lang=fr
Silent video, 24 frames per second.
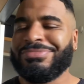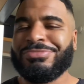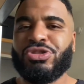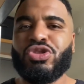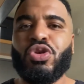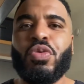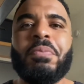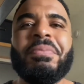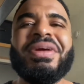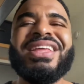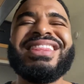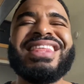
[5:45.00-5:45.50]

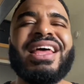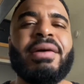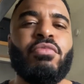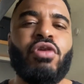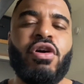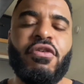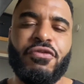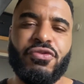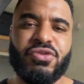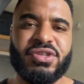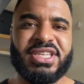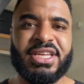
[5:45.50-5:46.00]
te
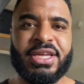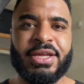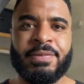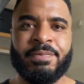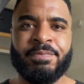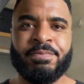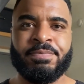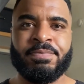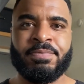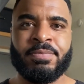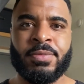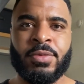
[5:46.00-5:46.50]
métamorphoser,
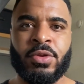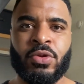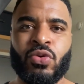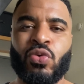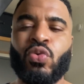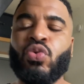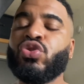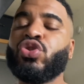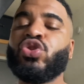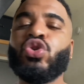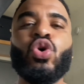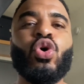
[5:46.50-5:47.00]

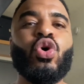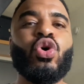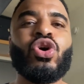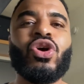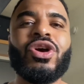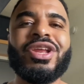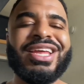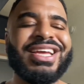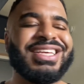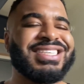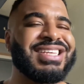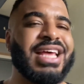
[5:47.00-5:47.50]
qu'on ne te
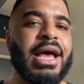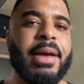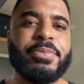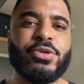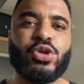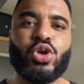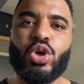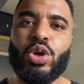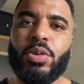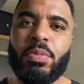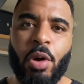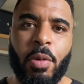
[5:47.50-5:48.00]
reconnaisse
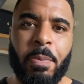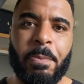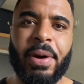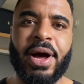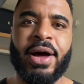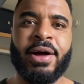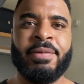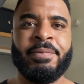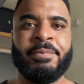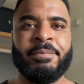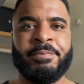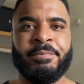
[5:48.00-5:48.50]
absolument
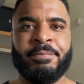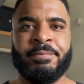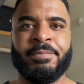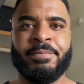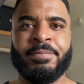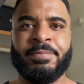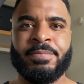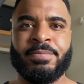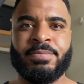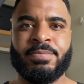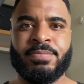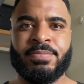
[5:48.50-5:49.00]
pas.
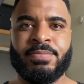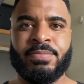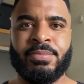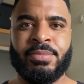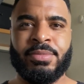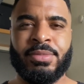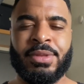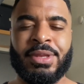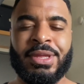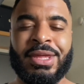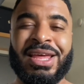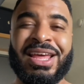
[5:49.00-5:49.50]

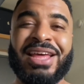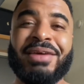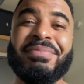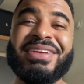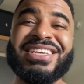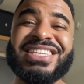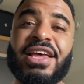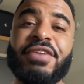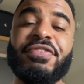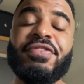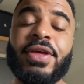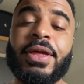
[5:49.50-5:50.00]
Mais
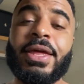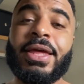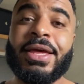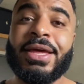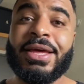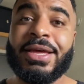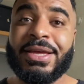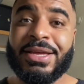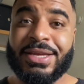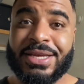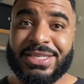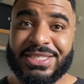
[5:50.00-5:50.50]
ça fait,
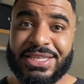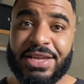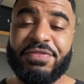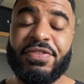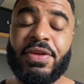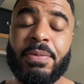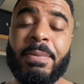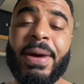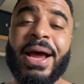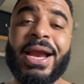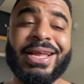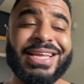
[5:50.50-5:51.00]
ça
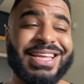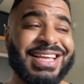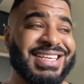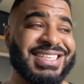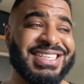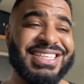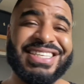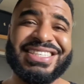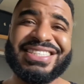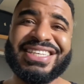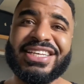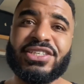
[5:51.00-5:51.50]
fait mal, car
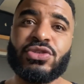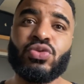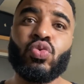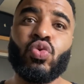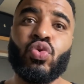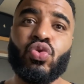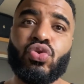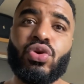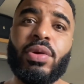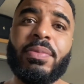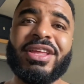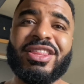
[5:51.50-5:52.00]
c'est des actions
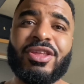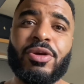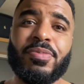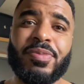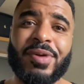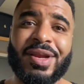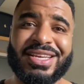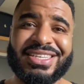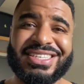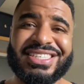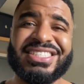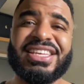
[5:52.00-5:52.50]
qu'on doit mettre en
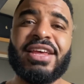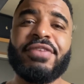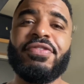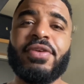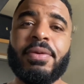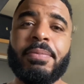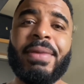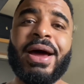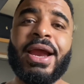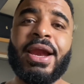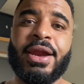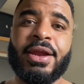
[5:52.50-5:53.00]
place. Ça fait
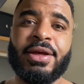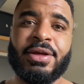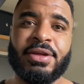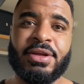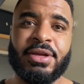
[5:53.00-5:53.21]
mal.